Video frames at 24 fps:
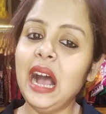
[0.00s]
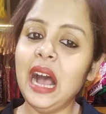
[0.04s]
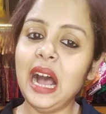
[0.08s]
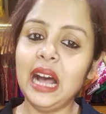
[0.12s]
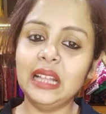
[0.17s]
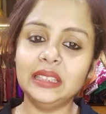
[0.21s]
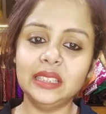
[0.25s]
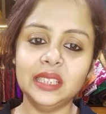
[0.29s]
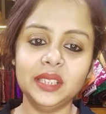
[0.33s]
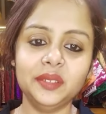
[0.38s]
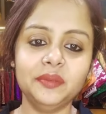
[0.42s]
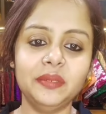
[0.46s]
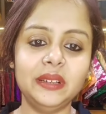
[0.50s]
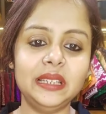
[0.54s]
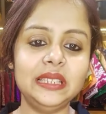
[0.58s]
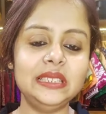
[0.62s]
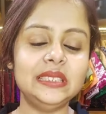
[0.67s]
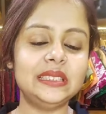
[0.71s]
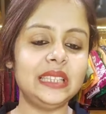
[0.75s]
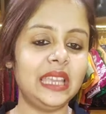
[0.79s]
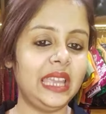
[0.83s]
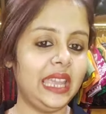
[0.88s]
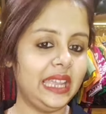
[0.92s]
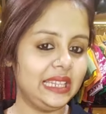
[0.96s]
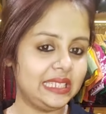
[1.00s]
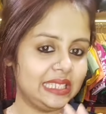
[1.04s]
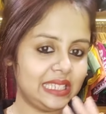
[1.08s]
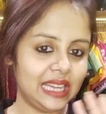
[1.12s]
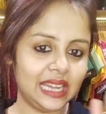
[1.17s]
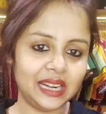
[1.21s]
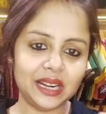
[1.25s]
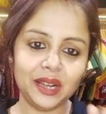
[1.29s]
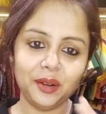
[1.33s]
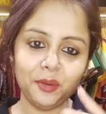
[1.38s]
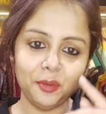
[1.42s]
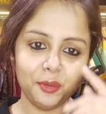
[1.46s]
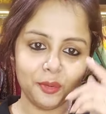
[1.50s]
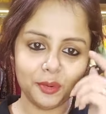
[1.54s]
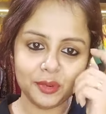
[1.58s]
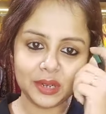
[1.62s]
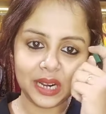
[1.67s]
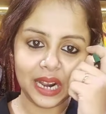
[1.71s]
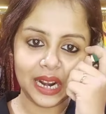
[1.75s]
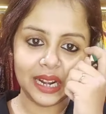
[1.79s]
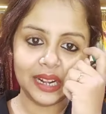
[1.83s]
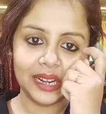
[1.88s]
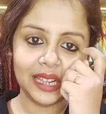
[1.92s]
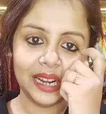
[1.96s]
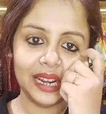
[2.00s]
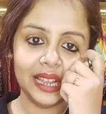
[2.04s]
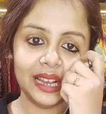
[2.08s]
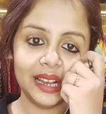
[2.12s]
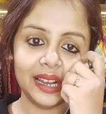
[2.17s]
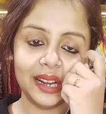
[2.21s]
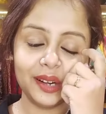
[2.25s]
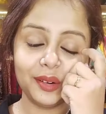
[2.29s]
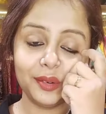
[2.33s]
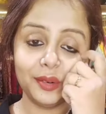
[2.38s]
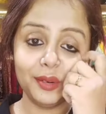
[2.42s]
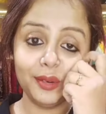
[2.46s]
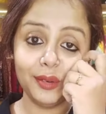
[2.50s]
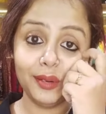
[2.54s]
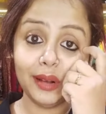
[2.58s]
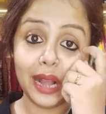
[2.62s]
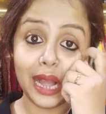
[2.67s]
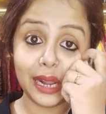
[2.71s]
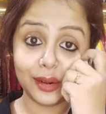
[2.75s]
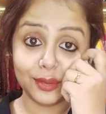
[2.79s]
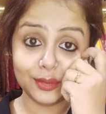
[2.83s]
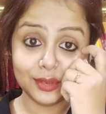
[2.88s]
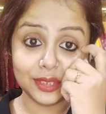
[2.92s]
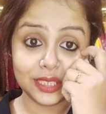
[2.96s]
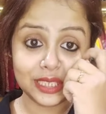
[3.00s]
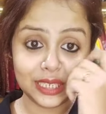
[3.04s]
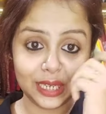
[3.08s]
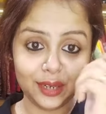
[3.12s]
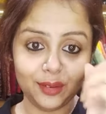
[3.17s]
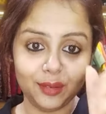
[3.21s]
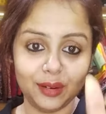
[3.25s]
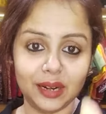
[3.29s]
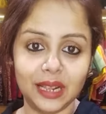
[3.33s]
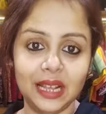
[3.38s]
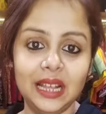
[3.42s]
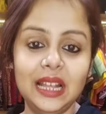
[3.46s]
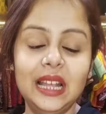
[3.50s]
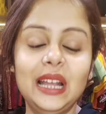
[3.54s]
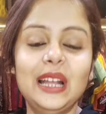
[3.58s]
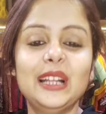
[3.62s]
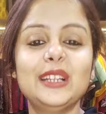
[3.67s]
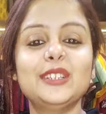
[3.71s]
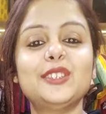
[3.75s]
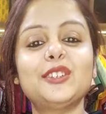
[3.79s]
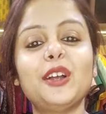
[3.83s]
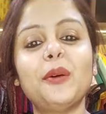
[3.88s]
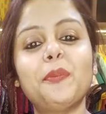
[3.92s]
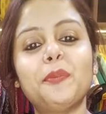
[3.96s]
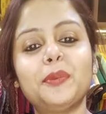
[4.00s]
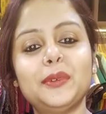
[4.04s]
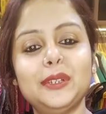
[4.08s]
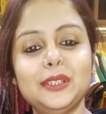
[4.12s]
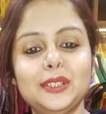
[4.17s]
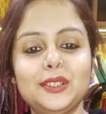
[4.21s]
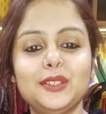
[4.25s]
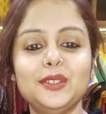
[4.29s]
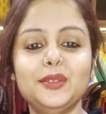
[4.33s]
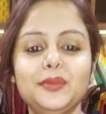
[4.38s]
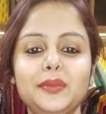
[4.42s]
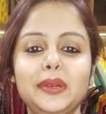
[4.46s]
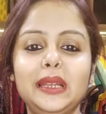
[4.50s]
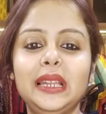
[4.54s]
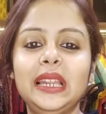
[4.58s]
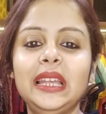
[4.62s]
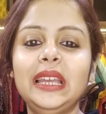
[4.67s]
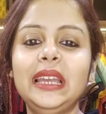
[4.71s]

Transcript: আদারওয়াইজ এছাড়া কোনো ঠান্ডা লাগার কোনো কারণ ছিল না সব কিছু মিলে